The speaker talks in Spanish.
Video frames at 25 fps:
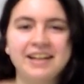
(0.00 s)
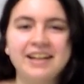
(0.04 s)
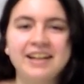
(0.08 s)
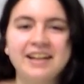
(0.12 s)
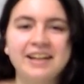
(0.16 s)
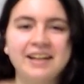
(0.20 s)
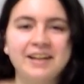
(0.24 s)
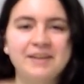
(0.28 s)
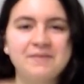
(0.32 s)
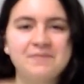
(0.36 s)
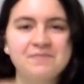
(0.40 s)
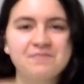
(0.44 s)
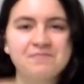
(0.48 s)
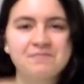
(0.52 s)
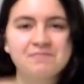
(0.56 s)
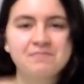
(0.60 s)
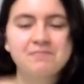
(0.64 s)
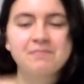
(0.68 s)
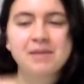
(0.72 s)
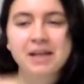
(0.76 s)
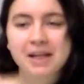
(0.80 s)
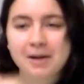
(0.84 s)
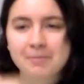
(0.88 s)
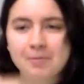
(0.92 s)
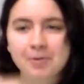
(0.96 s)
Em,
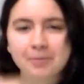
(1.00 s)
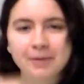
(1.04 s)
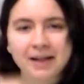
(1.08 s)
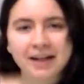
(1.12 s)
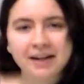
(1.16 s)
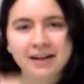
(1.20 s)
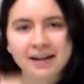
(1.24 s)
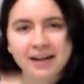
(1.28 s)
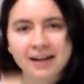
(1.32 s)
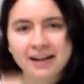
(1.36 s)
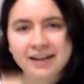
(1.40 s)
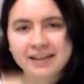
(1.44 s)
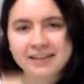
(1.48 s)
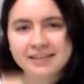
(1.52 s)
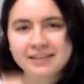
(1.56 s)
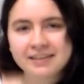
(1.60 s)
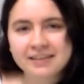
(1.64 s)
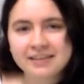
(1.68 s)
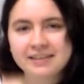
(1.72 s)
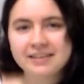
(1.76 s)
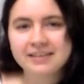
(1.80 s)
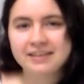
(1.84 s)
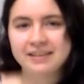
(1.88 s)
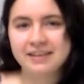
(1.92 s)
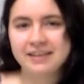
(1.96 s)
me llamo Blanca,
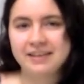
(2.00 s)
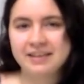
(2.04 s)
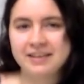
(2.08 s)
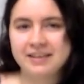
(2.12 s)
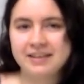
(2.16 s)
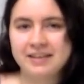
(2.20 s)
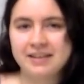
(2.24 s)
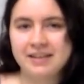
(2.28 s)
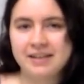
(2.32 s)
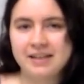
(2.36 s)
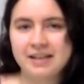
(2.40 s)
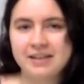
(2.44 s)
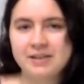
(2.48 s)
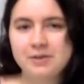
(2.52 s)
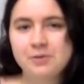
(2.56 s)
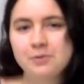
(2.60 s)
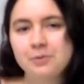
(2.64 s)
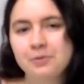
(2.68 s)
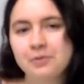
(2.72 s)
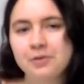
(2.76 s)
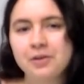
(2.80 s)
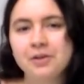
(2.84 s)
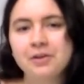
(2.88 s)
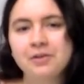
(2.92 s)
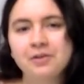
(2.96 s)
eh,
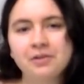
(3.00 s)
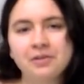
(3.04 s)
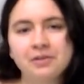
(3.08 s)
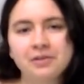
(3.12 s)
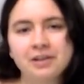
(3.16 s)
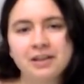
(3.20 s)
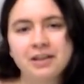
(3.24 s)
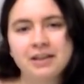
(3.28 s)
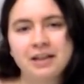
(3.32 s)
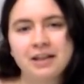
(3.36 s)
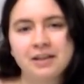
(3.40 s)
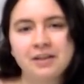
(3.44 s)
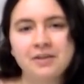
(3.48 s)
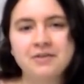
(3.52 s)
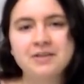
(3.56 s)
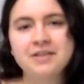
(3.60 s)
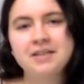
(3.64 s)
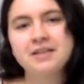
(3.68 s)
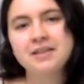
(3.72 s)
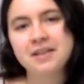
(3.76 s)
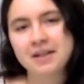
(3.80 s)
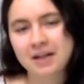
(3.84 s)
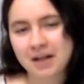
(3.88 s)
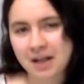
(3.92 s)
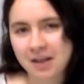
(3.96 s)
estudio Relaciones
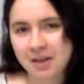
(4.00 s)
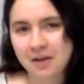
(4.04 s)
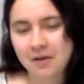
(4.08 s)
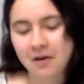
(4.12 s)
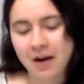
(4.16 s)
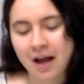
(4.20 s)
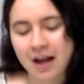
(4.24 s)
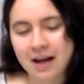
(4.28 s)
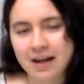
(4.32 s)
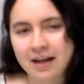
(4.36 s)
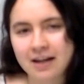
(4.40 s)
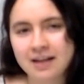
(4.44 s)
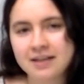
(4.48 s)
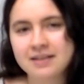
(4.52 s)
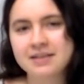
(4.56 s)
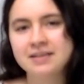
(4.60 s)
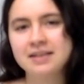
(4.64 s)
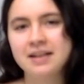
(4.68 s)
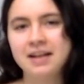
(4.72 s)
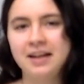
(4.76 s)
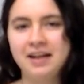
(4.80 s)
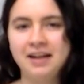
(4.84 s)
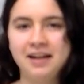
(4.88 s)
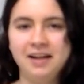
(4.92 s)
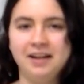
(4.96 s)
Internacionales
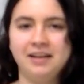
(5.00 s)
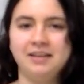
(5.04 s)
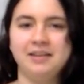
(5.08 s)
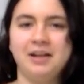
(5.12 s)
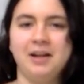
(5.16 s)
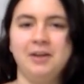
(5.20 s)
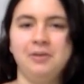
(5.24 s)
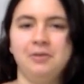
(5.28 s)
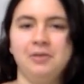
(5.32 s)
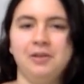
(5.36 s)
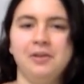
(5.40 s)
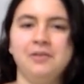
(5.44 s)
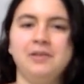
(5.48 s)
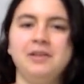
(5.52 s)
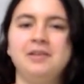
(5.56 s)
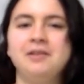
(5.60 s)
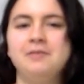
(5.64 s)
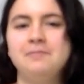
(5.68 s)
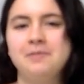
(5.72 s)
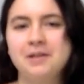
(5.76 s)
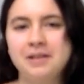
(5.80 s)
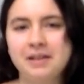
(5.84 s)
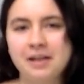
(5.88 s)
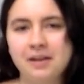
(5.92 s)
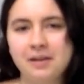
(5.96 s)
y Traducción e
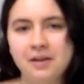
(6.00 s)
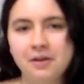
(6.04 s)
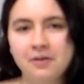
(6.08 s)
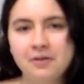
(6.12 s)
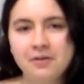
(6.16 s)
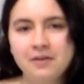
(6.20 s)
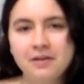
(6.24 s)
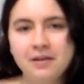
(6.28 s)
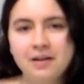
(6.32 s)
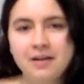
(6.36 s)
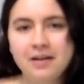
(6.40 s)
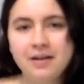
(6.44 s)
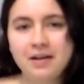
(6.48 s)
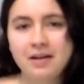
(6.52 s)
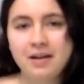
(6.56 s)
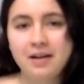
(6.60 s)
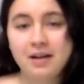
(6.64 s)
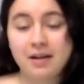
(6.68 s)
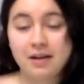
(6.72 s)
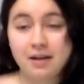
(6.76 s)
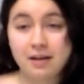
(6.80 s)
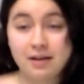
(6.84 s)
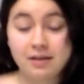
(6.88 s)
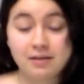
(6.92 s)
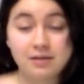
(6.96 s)
Interpretación.
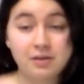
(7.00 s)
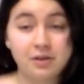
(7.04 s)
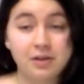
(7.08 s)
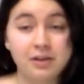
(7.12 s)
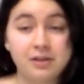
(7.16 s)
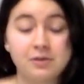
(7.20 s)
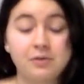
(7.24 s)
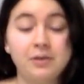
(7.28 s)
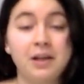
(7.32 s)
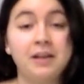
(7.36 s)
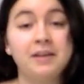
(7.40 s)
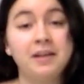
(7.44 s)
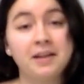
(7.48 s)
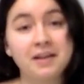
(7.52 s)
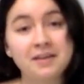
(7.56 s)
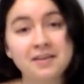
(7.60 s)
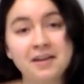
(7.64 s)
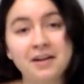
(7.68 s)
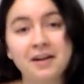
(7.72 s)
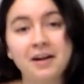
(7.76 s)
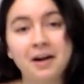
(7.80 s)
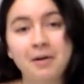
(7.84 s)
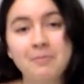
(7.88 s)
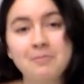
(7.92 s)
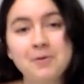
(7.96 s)
Soy estudiante de
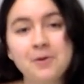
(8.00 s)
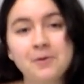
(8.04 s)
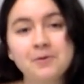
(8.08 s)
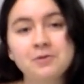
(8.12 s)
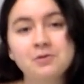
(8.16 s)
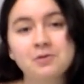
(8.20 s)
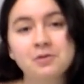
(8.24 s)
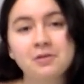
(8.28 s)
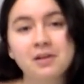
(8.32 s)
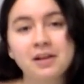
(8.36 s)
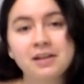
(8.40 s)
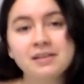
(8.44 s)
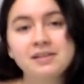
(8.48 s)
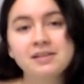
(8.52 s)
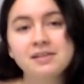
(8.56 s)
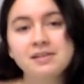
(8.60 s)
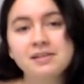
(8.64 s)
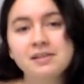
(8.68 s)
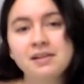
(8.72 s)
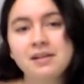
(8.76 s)
intercambio en SOAS,